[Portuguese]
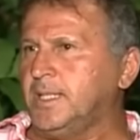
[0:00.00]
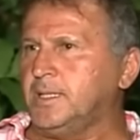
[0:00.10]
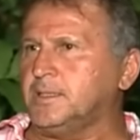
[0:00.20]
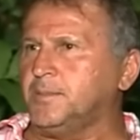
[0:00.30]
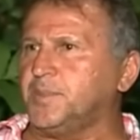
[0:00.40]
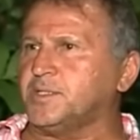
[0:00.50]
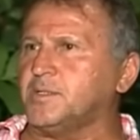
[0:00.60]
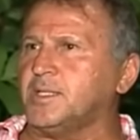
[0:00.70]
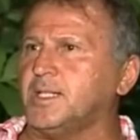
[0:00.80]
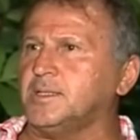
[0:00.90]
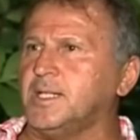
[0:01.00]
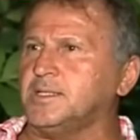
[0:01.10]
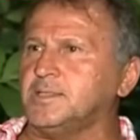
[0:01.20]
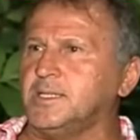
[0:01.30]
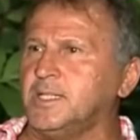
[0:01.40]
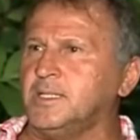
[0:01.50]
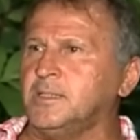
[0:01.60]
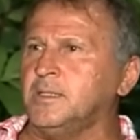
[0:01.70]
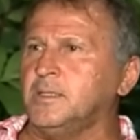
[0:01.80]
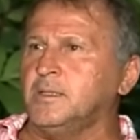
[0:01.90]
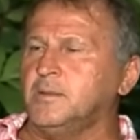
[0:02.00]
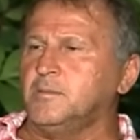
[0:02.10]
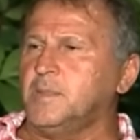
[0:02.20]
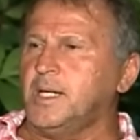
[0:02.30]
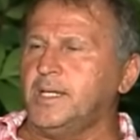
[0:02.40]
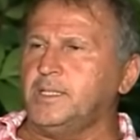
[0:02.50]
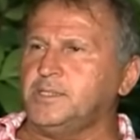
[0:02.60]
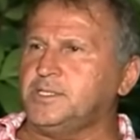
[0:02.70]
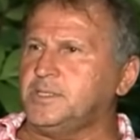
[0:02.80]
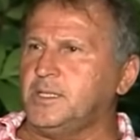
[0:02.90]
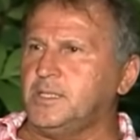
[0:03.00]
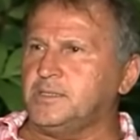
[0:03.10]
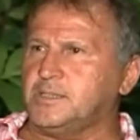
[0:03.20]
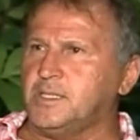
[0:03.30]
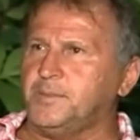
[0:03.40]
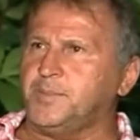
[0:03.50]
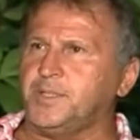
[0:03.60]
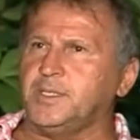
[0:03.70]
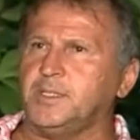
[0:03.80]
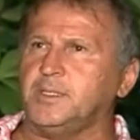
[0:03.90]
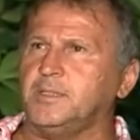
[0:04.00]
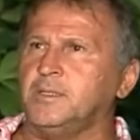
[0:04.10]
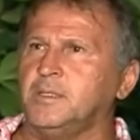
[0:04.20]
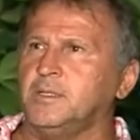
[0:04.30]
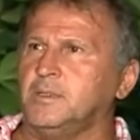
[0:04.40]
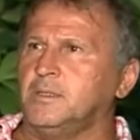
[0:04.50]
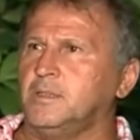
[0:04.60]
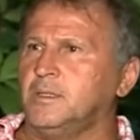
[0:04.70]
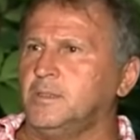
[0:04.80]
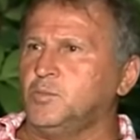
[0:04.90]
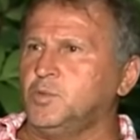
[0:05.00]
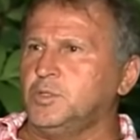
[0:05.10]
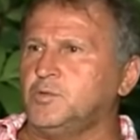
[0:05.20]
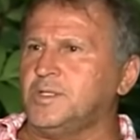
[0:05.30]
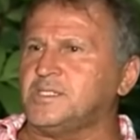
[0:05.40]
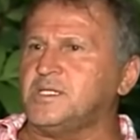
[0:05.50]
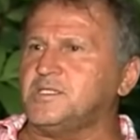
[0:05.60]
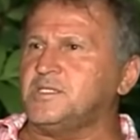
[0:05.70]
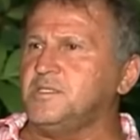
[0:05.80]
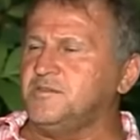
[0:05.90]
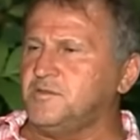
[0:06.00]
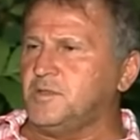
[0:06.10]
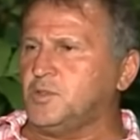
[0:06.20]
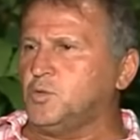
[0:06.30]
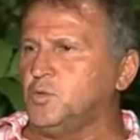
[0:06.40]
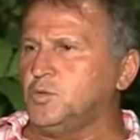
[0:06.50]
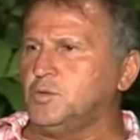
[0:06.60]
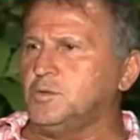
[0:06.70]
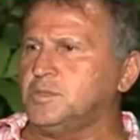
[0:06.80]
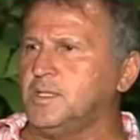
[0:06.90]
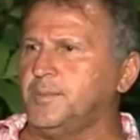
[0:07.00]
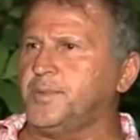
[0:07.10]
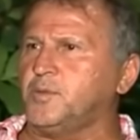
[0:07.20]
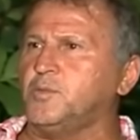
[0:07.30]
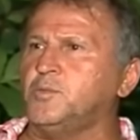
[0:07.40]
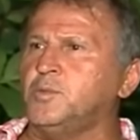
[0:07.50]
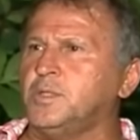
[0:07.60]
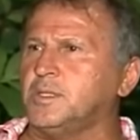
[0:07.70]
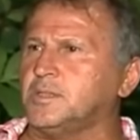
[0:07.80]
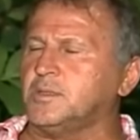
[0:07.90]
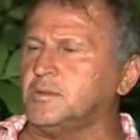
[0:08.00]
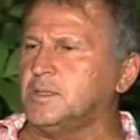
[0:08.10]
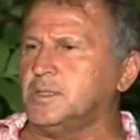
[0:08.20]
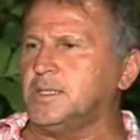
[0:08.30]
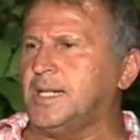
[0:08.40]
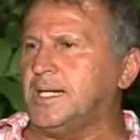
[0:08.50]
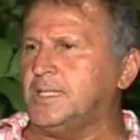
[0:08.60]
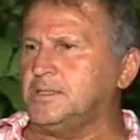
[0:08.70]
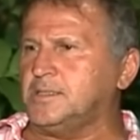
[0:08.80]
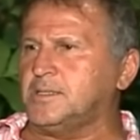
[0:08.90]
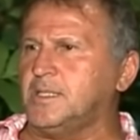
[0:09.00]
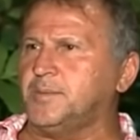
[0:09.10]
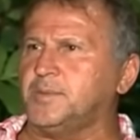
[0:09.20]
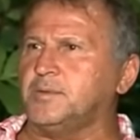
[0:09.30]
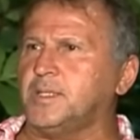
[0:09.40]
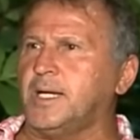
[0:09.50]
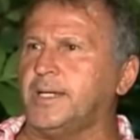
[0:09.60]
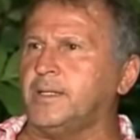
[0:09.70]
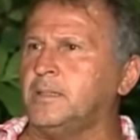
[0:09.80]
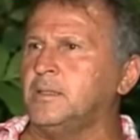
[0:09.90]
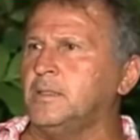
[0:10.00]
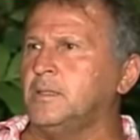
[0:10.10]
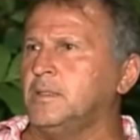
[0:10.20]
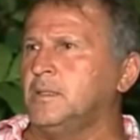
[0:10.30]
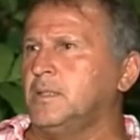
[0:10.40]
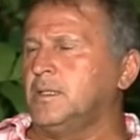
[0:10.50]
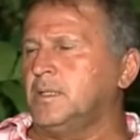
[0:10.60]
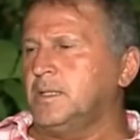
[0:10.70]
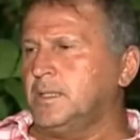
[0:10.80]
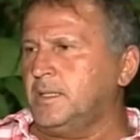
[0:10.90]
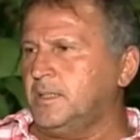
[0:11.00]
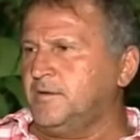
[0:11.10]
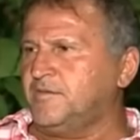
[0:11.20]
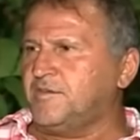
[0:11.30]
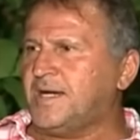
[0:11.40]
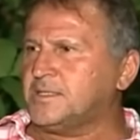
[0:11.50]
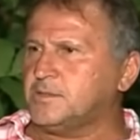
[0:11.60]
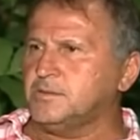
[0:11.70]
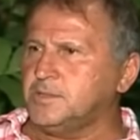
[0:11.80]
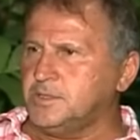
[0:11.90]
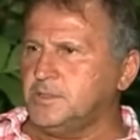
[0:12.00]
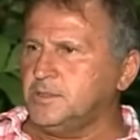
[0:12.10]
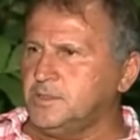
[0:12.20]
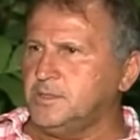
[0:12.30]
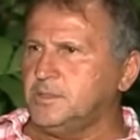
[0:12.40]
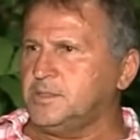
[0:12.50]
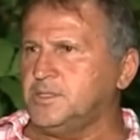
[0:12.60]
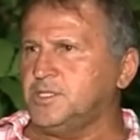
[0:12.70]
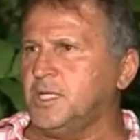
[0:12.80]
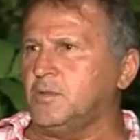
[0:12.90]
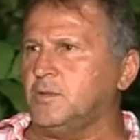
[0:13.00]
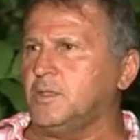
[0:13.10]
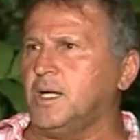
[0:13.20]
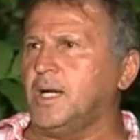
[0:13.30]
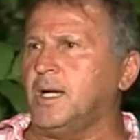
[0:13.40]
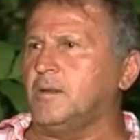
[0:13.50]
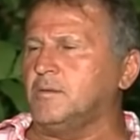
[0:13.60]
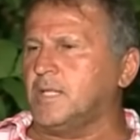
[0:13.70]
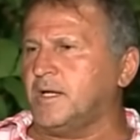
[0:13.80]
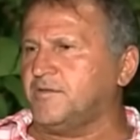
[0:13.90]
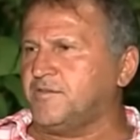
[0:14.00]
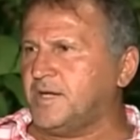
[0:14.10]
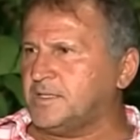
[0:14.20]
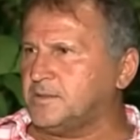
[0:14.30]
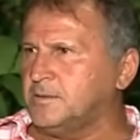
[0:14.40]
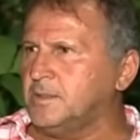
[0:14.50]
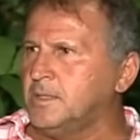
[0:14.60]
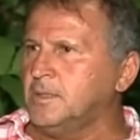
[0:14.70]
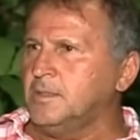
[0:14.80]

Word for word: dele, da personalidade dele, mas é, sempre é, muito acessível a tudo, sempre com muita tranquilidade, sempre um cara é, fácil de, de, se dialogar, um cara fácil